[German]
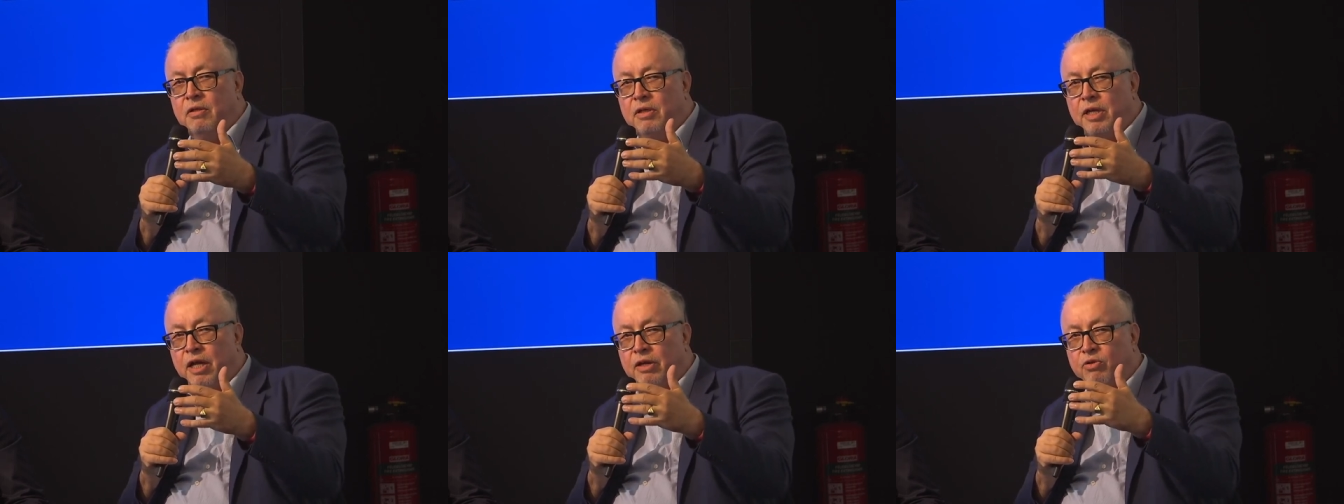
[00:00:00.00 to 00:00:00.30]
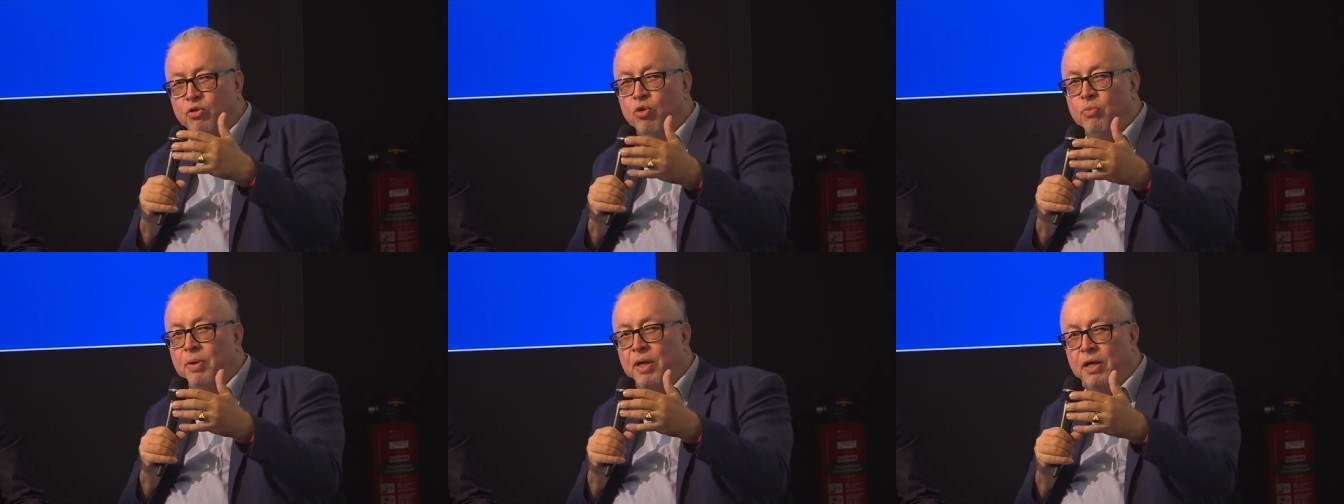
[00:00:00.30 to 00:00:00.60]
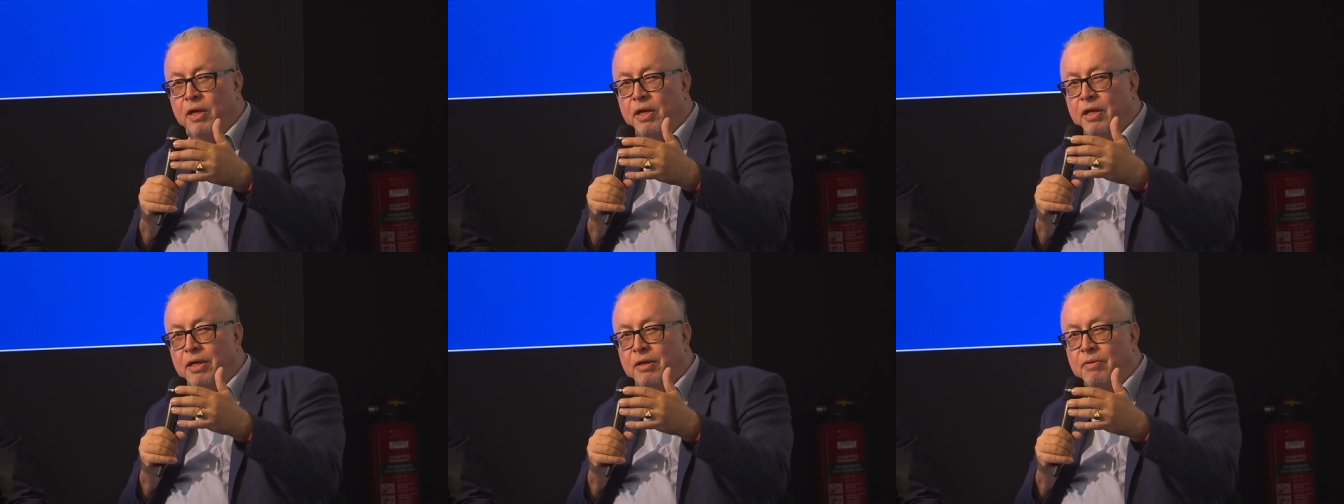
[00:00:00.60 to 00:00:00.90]

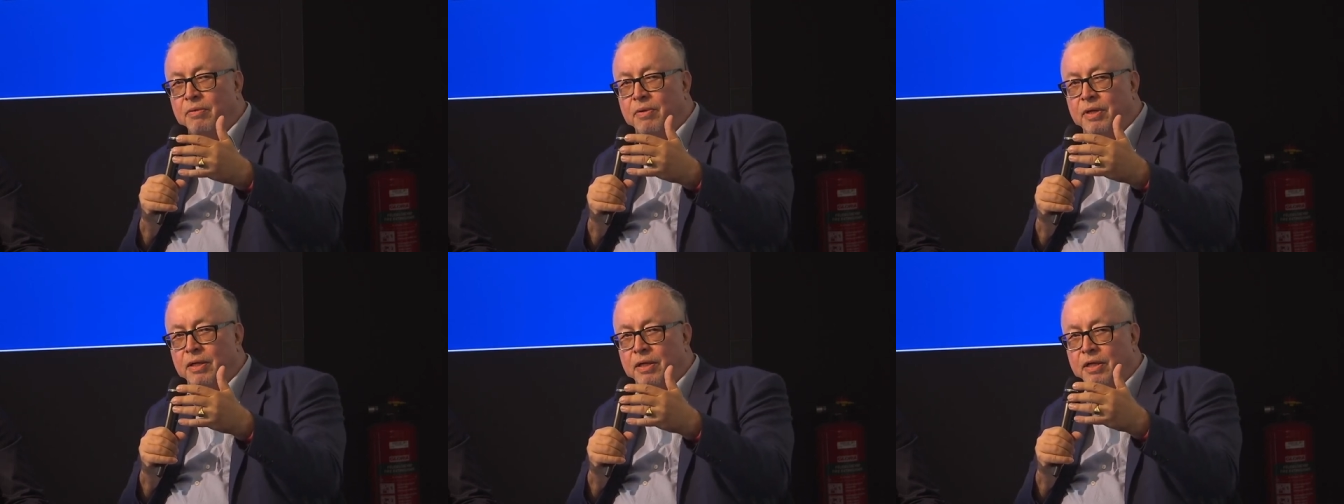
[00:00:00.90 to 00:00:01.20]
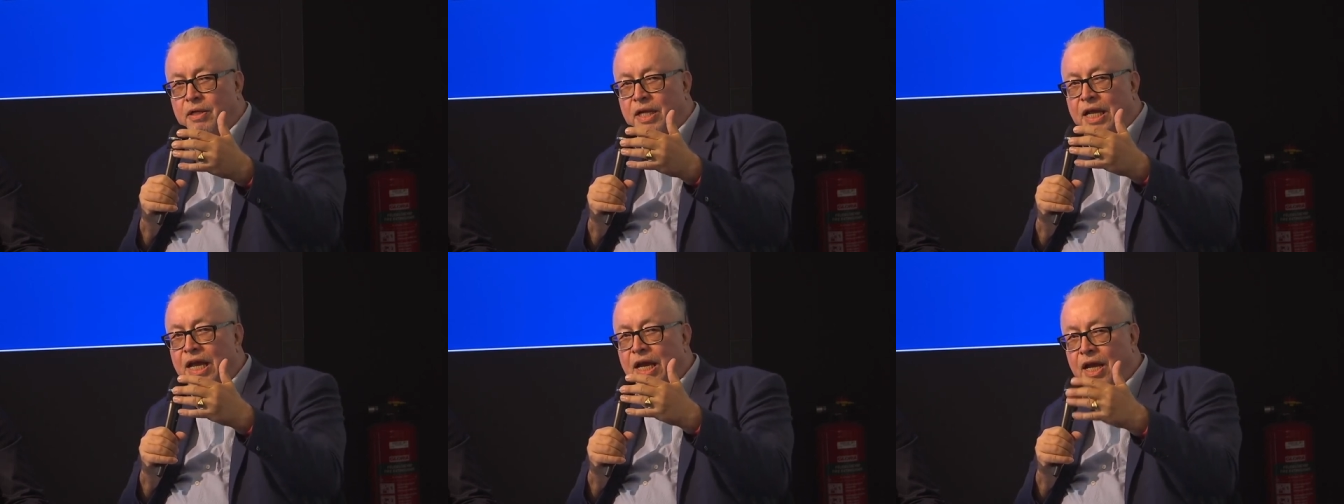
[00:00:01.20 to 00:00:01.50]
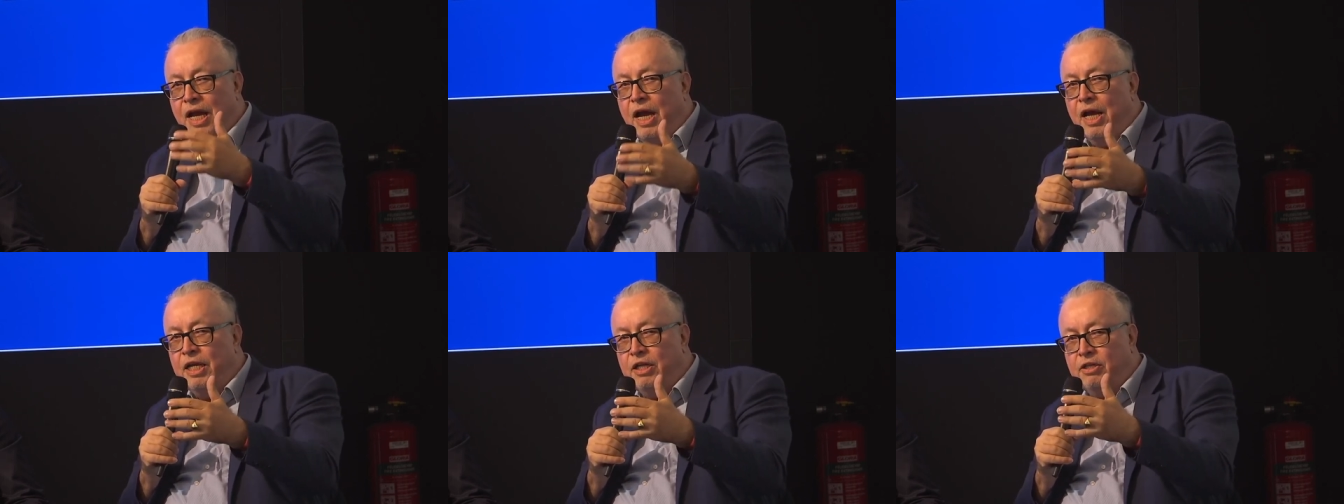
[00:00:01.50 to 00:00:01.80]
darüber äh,
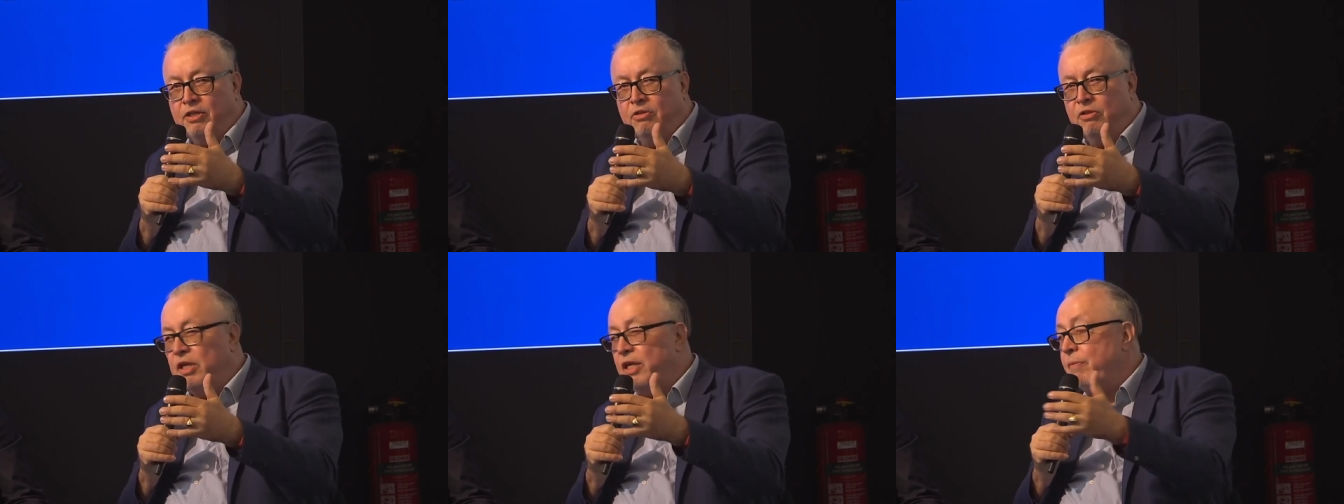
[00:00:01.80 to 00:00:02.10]
erreicht,